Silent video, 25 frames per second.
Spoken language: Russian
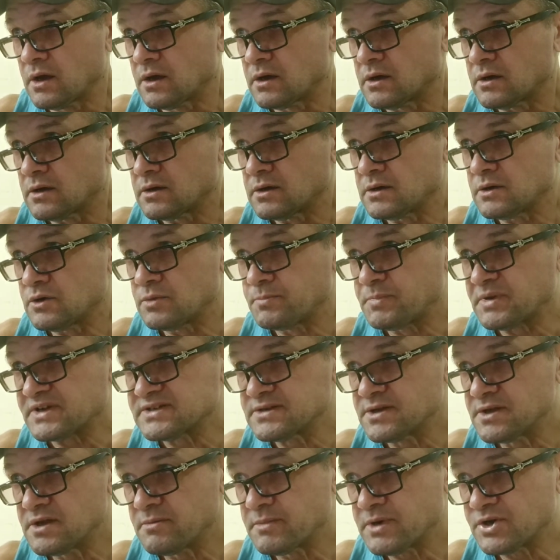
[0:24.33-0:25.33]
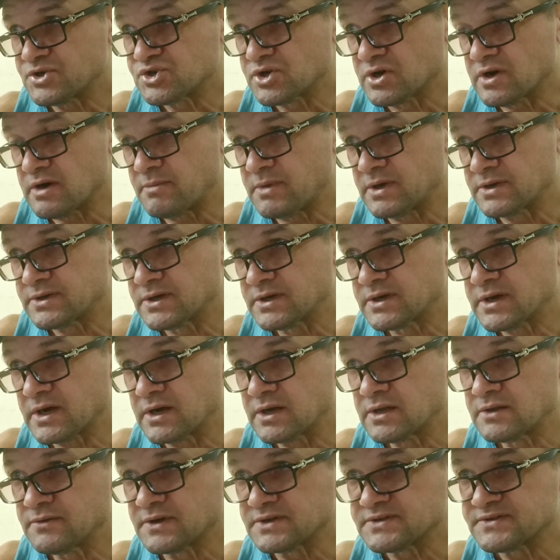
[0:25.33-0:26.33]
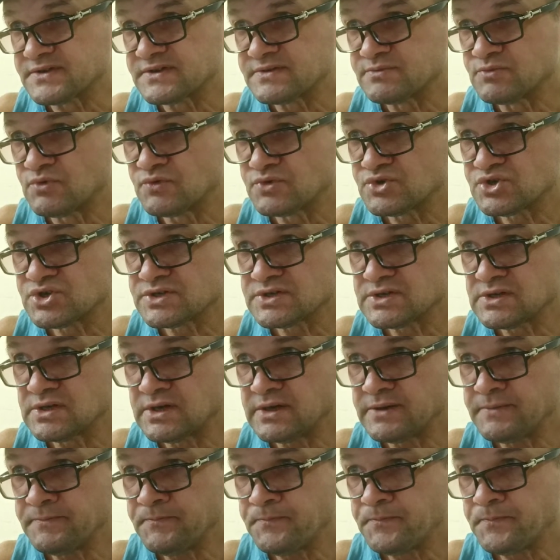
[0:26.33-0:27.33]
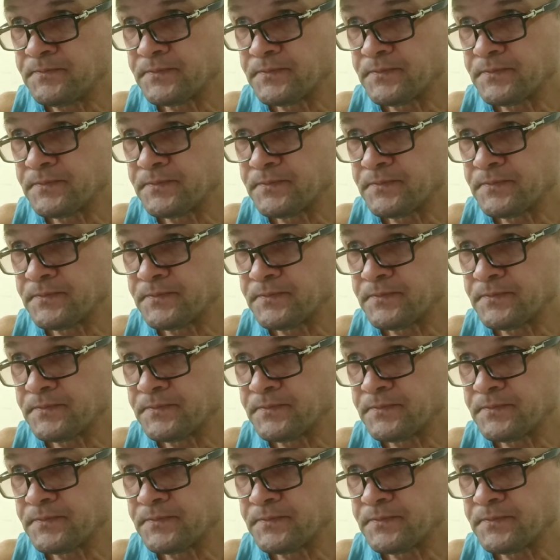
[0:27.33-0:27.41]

Последние матчи команды играли 28 числа.